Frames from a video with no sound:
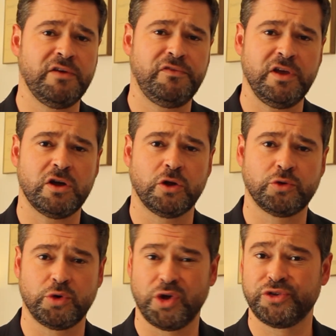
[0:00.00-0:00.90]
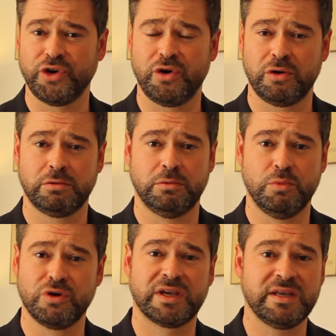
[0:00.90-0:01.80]
En effet, quand on entend le
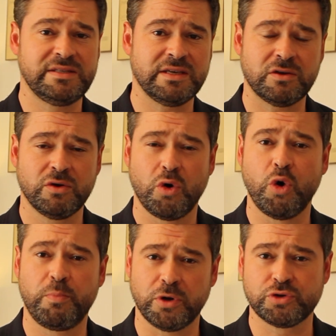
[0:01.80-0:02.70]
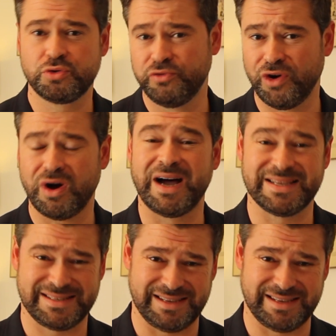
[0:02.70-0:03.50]
mot critique, on pense souvent à